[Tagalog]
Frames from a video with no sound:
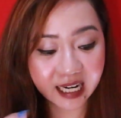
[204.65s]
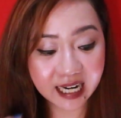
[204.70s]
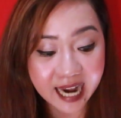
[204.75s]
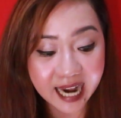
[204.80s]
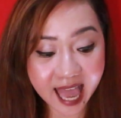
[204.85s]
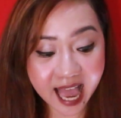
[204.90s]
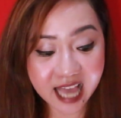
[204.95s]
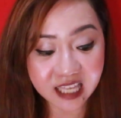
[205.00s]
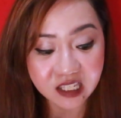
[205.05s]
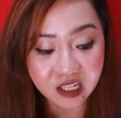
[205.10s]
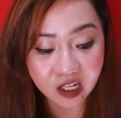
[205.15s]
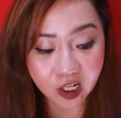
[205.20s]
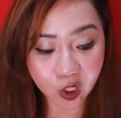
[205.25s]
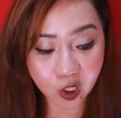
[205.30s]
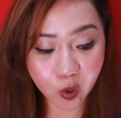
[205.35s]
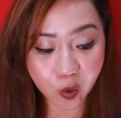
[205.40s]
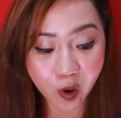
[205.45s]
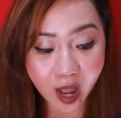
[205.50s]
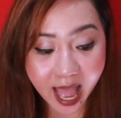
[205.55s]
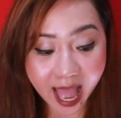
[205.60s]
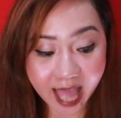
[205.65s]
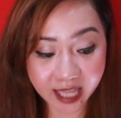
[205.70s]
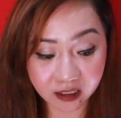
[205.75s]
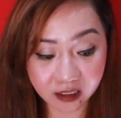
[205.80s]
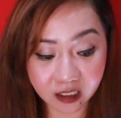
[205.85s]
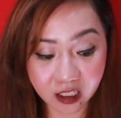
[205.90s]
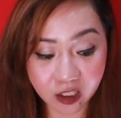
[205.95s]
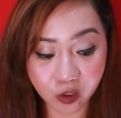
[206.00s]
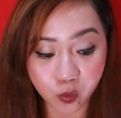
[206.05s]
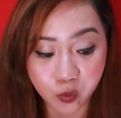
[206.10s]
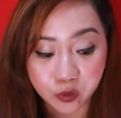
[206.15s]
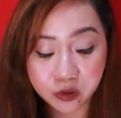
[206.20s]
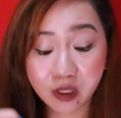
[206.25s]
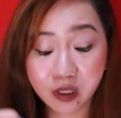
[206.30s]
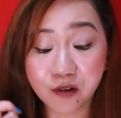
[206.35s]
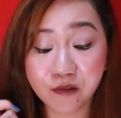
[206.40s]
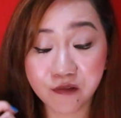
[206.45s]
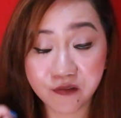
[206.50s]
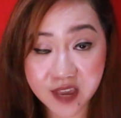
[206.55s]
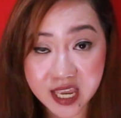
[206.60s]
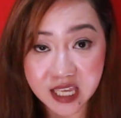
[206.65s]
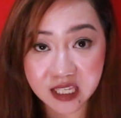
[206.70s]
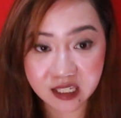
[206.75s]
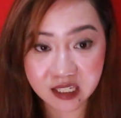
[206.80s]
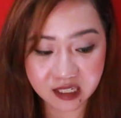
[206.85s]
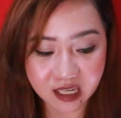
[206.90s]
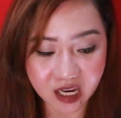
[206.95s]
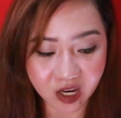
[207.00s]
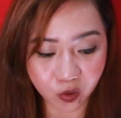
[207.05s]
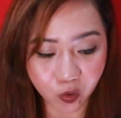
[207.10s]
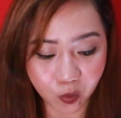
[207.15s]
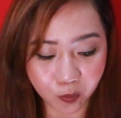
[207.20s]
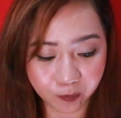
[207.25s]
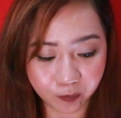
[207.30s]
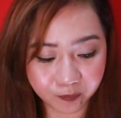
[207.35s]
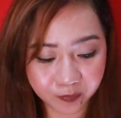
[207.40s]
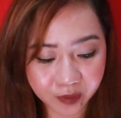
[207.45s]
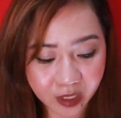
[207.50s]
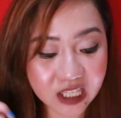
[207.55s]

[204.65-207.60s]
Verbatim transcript: Glass Glow Antidote Face Serum.